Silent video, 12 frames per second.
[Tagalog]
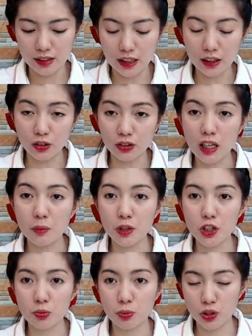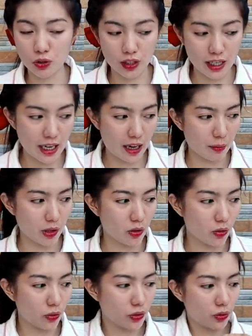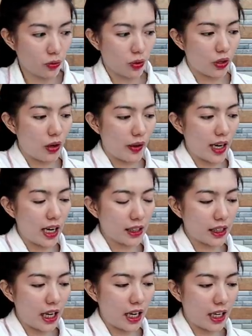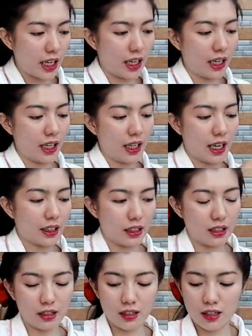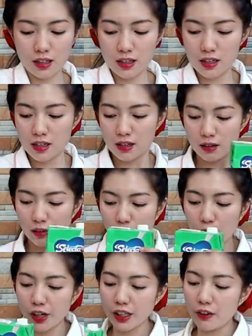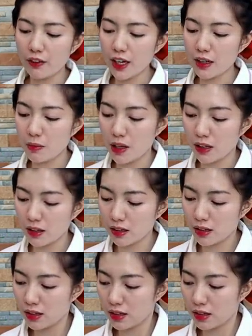Tatlong tablespoon yung ginamit ko. So, gawa lang tayo ng ating fortified milk.